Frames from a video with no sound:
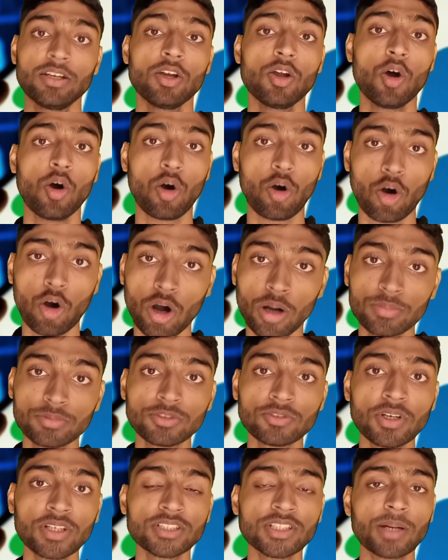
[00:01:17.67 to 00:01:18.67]
है अब
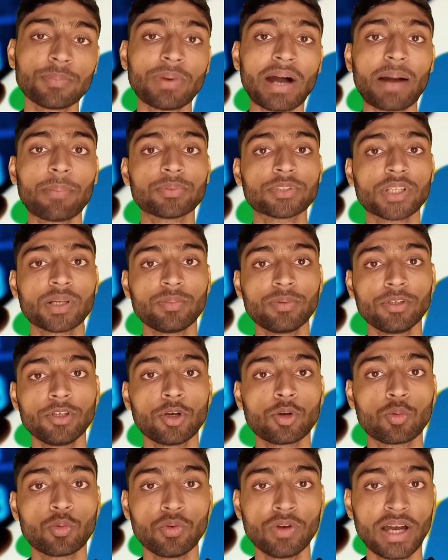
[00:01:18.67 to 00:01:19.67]
जो है जब आप सभी
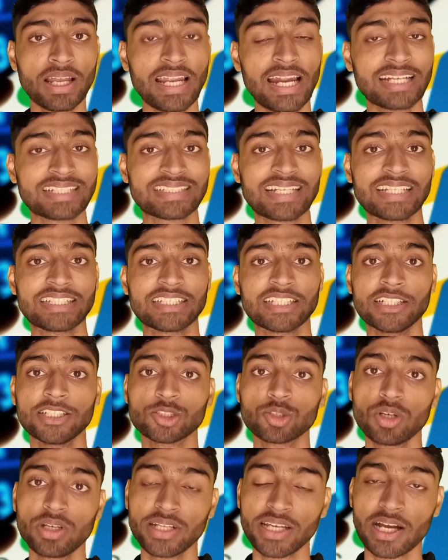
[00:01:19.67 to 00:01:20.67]
लोग गूगल एड्स का
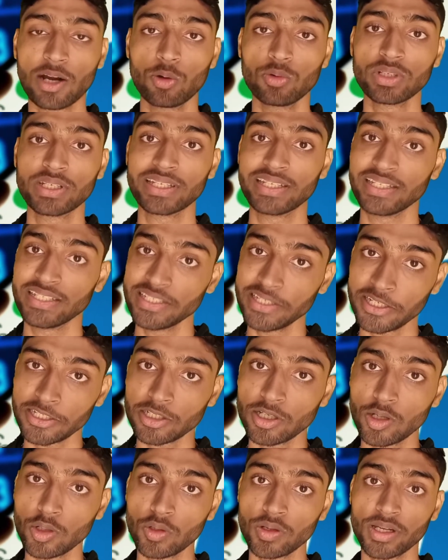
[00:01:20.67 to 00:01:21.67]
सोल्ड अकाउंट
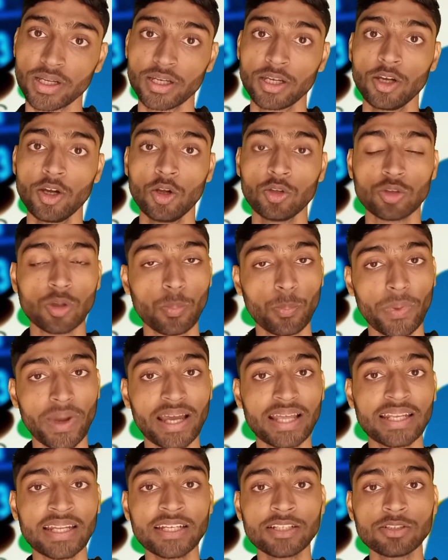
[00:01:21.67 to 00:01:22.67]
क्रिएट करोगे तो
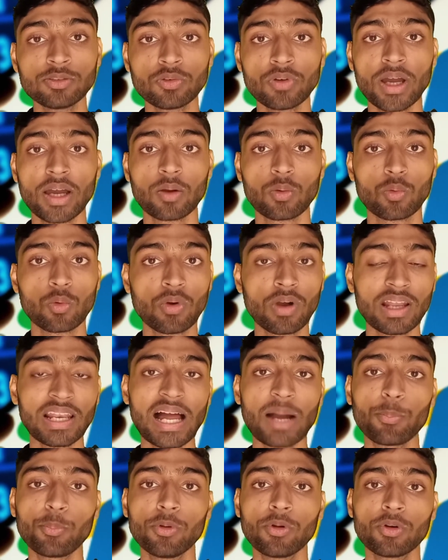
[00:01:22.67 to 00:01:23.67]
पहले ही जो है
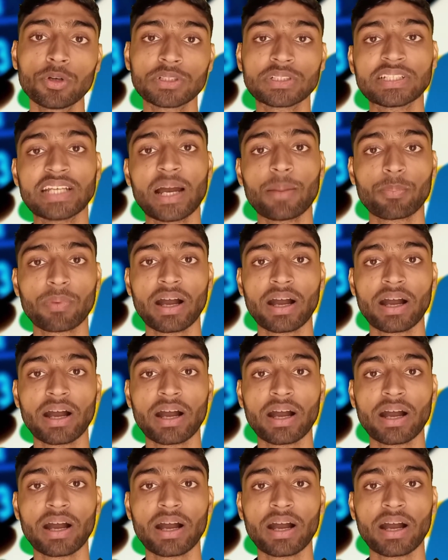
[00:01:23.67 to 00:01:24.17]
गूगल आप लोगों से